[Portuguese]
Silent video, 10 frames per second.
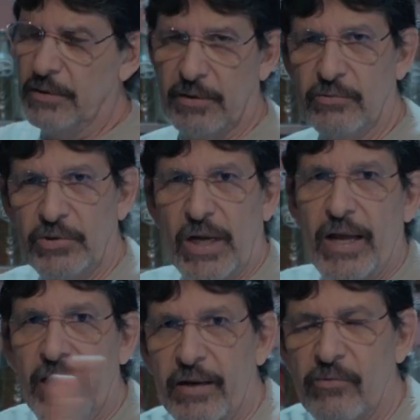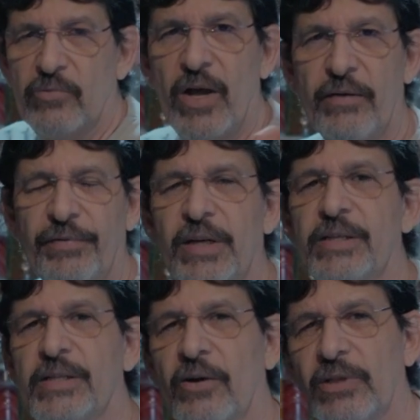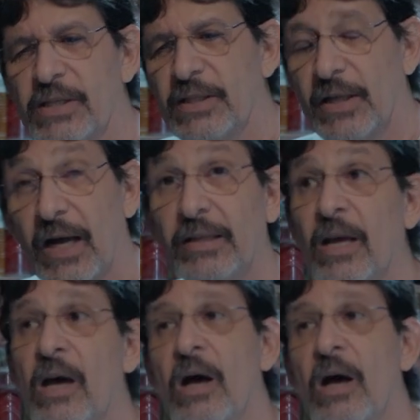Então já era um referencial da cidade